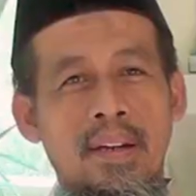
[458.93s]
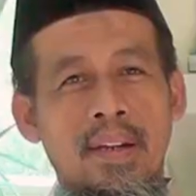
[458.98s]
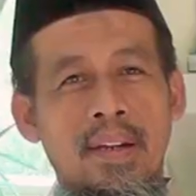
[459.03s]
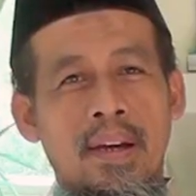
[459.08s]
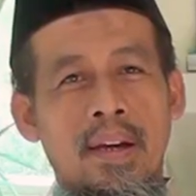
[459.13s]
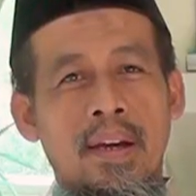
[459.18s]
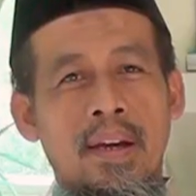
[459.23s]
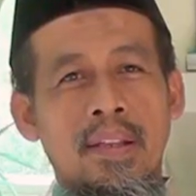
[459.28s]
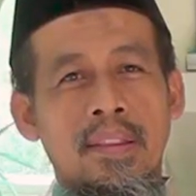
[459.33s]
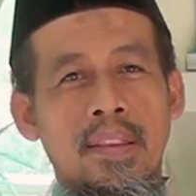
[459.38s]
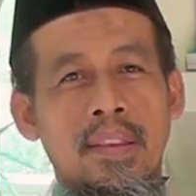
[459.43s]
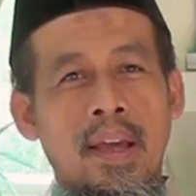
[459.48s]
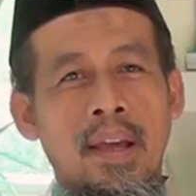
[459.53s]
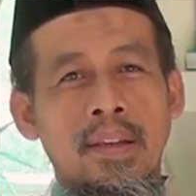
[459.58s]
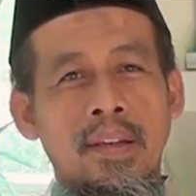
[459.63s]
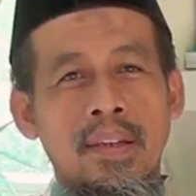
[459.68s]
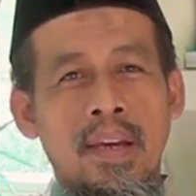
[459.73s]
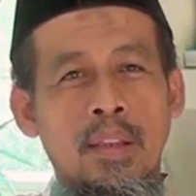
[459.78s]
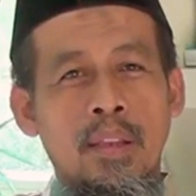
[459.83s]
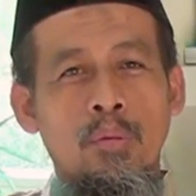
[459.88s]
ada
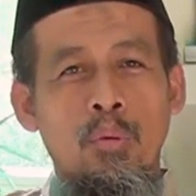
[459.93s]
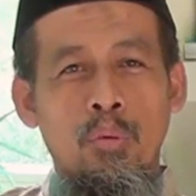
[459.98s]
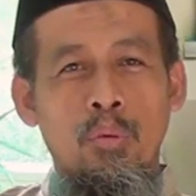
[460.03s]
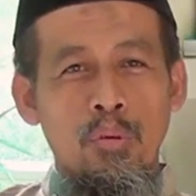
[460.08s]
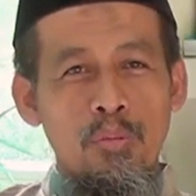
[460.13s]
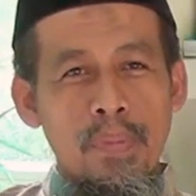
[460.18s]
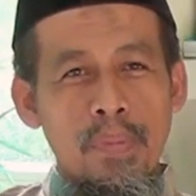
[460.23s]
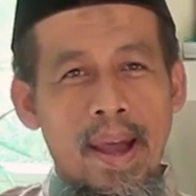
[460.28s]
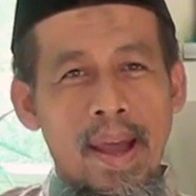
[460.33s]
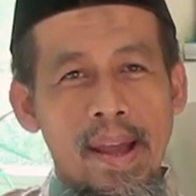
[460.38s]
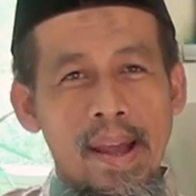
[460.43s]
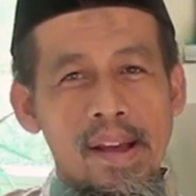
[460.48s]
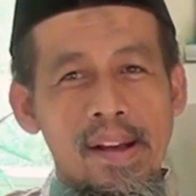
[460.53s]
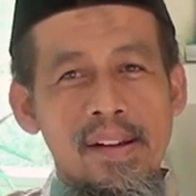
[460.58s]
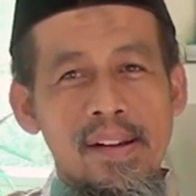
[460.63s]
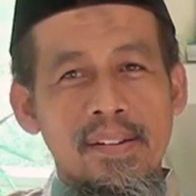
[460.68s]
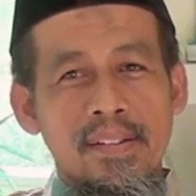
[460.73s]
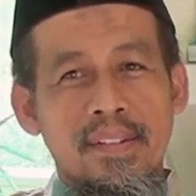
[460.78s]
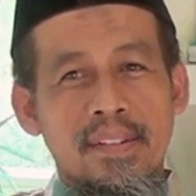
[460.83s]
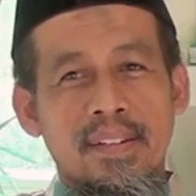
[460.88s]
tahiyatul rumah
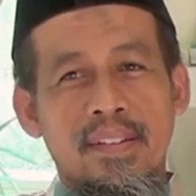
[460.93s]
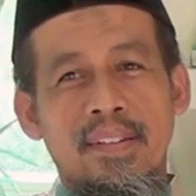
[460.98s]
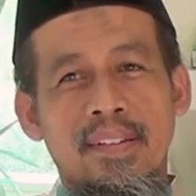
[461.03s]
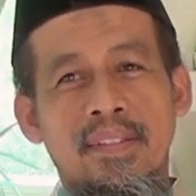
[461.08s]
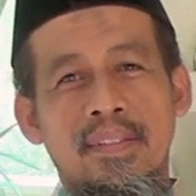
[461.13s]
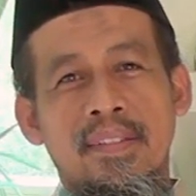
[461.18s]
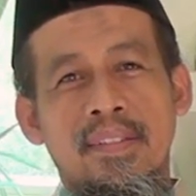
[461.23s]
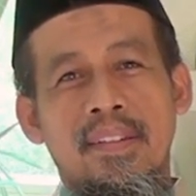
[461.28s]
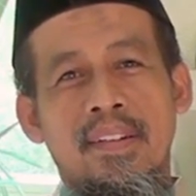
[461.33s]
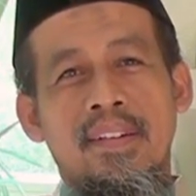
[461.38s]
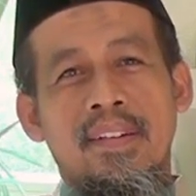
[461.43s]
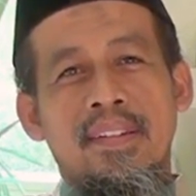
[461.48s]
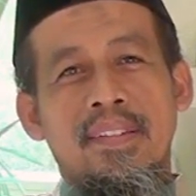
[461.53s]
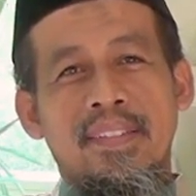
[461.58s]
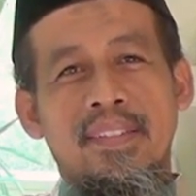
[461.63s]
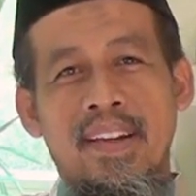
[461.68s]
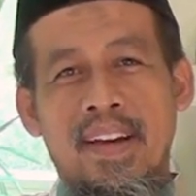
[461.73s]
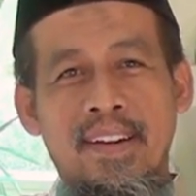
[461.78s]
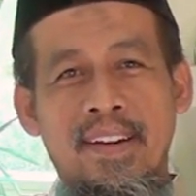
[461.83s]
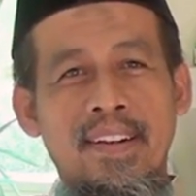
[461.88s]

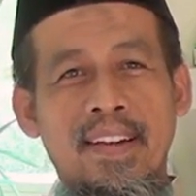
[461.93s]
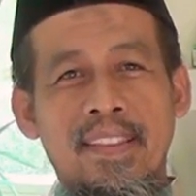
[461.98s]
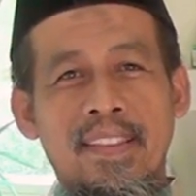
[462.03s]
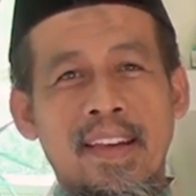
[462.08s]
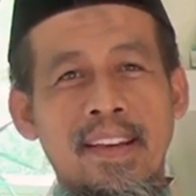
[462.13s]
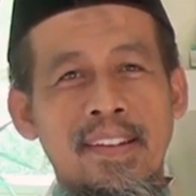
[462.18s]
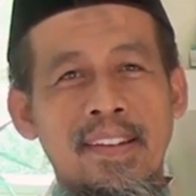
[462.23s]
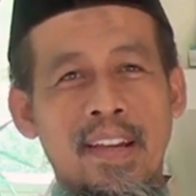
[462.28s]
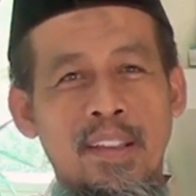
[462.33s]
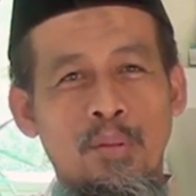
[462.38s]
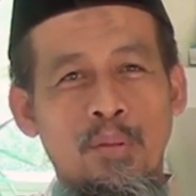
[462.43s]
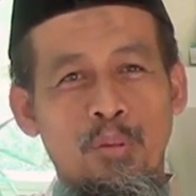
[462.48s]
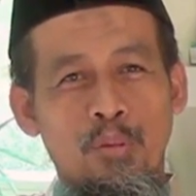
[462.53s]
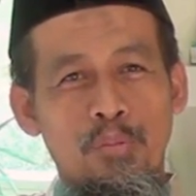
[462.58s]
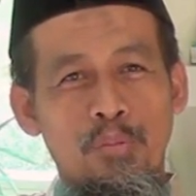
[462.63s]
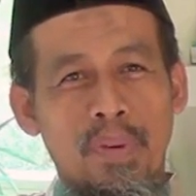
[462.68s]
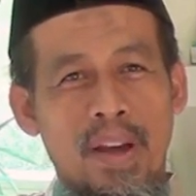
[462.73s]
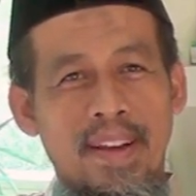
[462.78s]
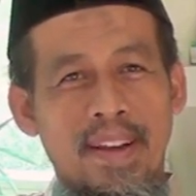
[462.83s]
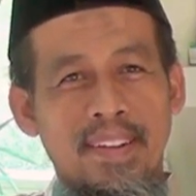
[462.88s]
tidak ada tahiyatul
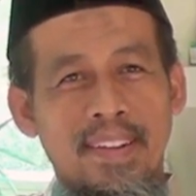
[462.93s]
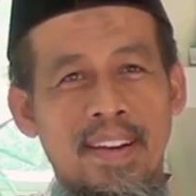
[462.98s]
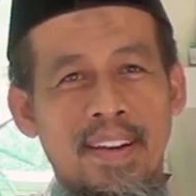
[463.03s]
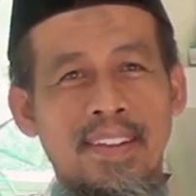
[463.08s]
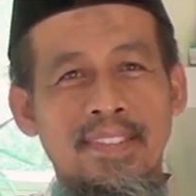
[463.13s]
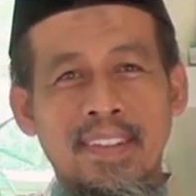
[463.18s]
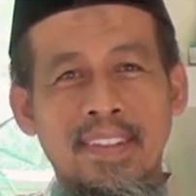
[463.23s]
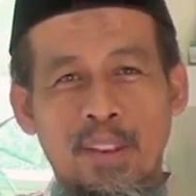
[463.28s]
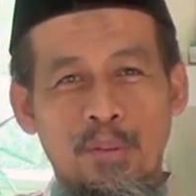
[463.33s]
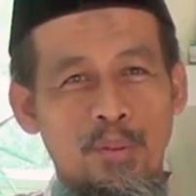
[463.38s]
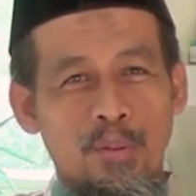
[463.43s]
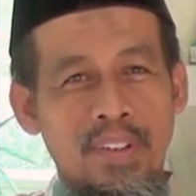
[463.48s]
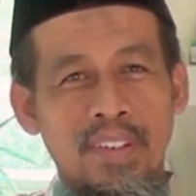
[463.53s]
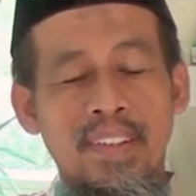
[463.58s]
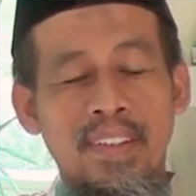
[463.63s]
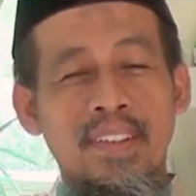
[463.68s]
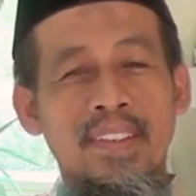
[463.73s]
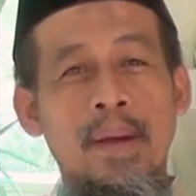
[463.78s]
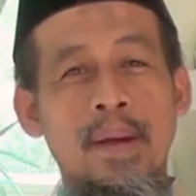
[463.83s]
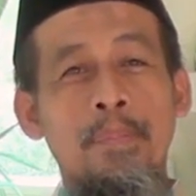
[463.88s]
rumah ya satu
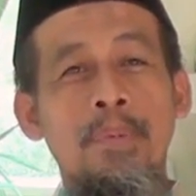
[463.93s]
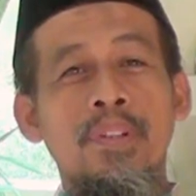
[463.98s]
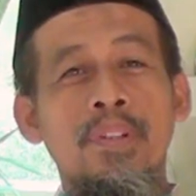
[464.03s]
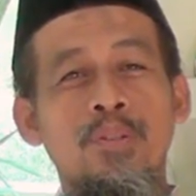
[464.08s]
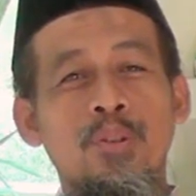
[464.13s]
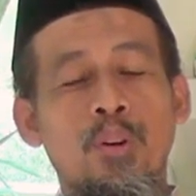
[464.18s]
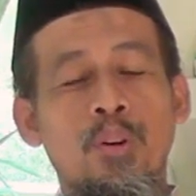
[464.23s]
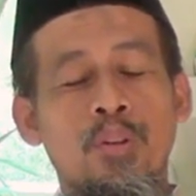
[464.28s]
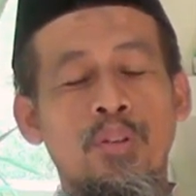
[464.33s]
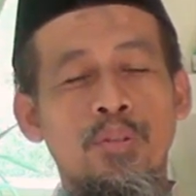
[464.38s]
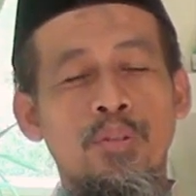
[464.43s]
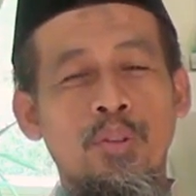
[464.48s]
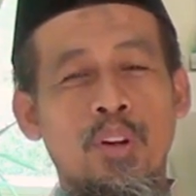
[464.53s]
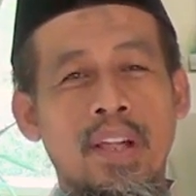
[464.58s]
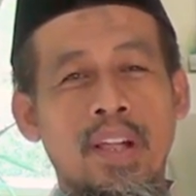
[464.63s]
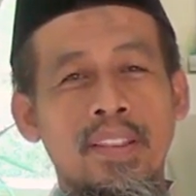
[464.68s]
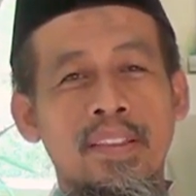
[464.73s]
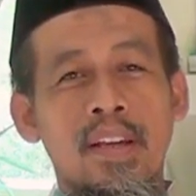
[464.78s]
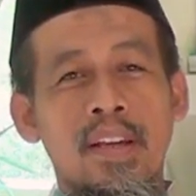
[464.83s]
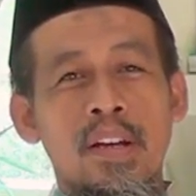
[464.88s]
ini tapi
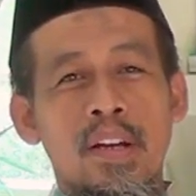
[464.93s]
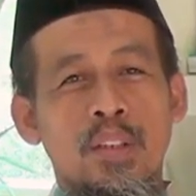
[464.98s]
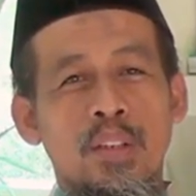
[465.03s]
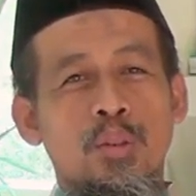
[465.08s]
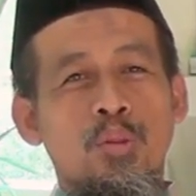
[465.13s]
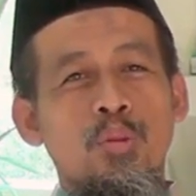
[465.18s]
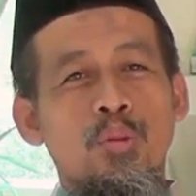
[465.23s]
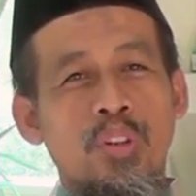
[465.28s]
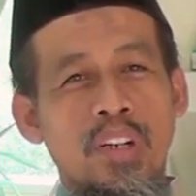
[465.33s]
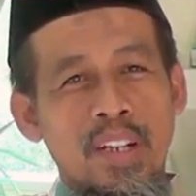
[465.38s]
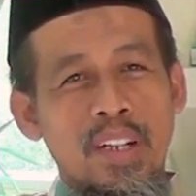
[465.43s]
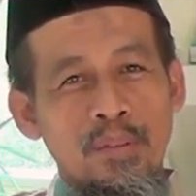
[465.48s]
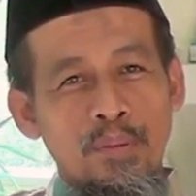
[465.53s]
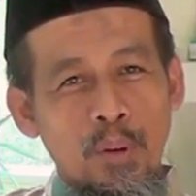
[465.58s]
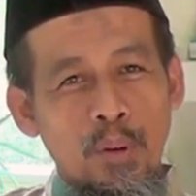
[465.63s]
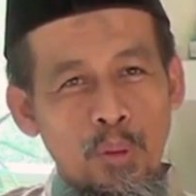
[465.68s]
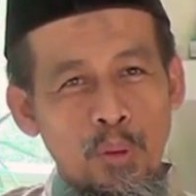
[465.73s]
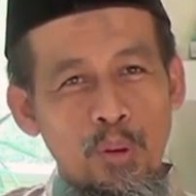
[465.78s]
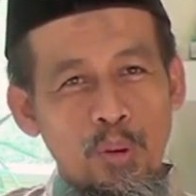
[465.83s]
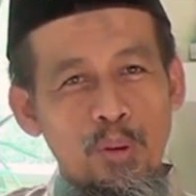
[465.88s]
sholat syukri
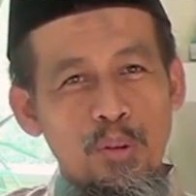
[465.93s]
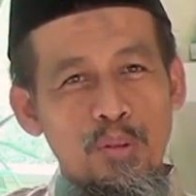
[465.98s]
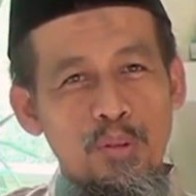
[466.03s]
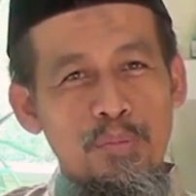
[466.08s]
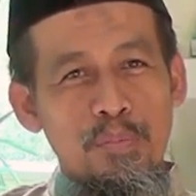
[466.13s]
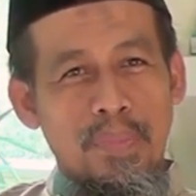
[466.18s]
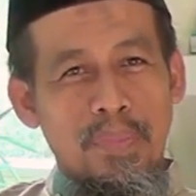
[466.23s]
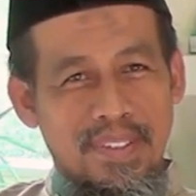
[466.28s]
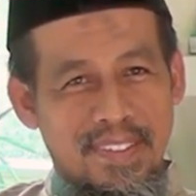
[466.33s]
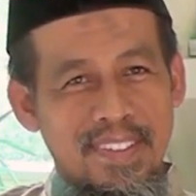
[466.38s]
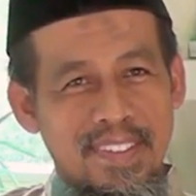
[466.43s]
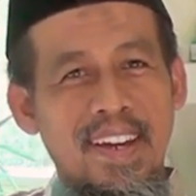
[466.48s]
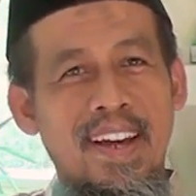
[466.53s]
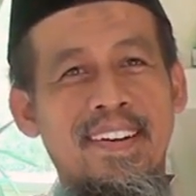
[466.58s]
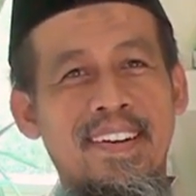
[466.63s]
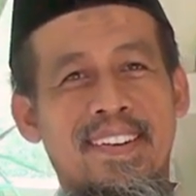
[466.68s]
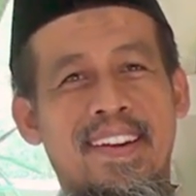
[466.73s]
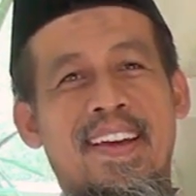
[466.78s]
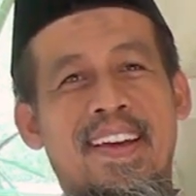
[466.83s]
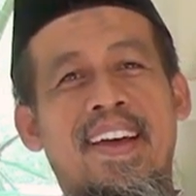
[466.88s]
wudhu masih
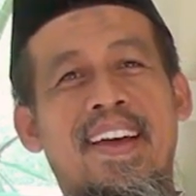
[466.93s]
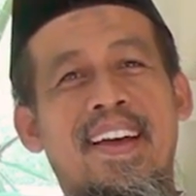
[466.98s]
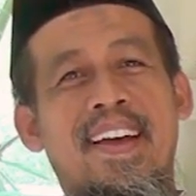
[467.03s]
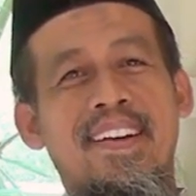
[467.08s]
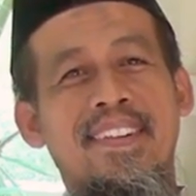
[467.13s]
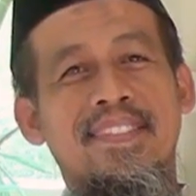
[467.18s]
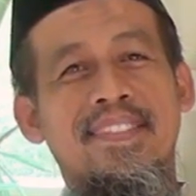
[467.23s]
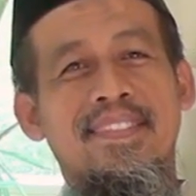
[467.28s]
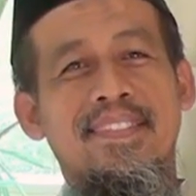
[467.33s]
ada